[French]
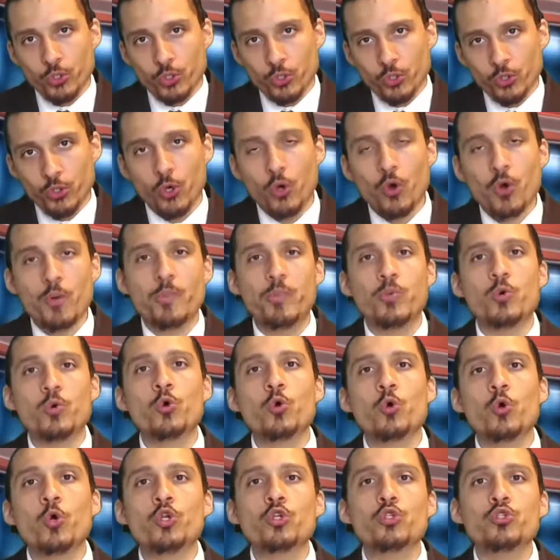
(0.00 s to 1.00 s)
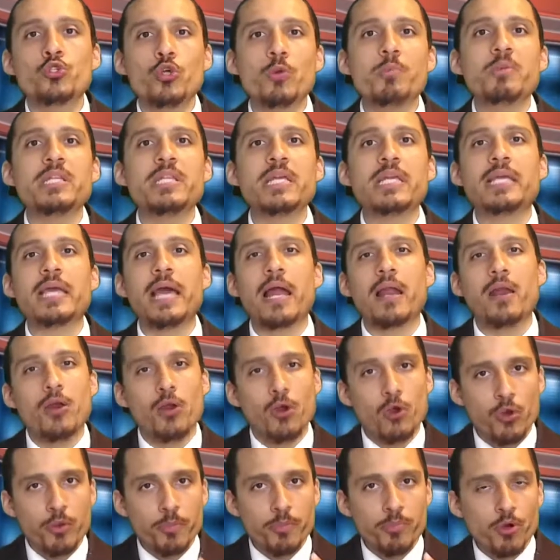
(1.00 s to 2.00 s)
de repos dominical,
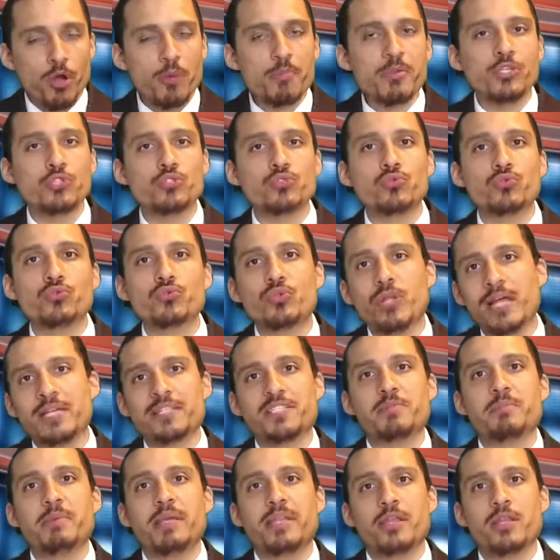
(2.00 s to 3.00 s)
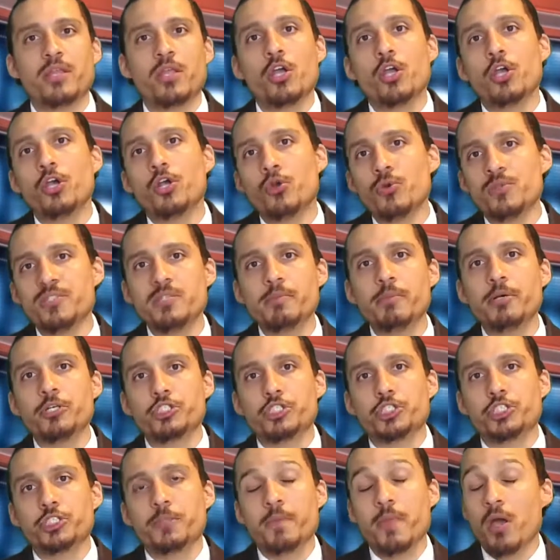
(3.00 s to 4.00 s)
le premier jour de la semaine, le
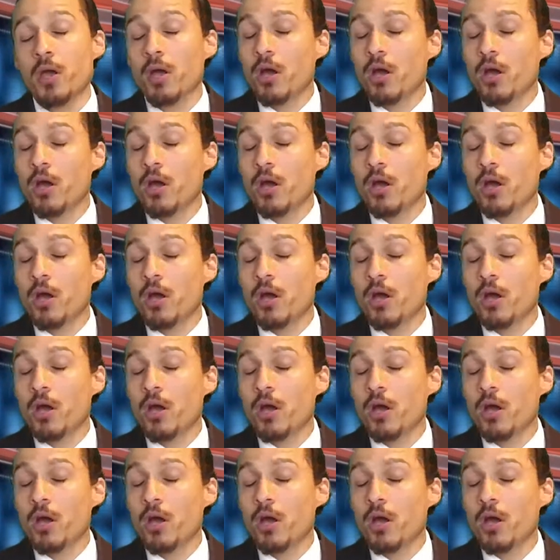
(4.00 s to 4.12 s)
dimanche.